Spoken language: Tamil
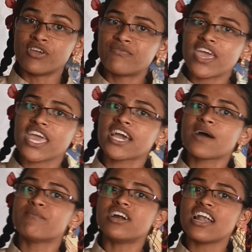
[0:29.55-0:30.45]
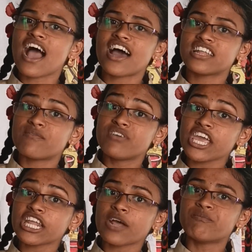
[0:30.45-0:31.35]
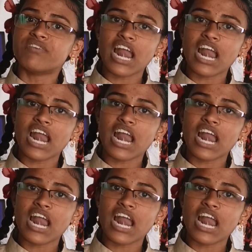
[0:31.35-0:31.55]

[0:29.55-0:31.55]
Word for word: விவேக வீரம்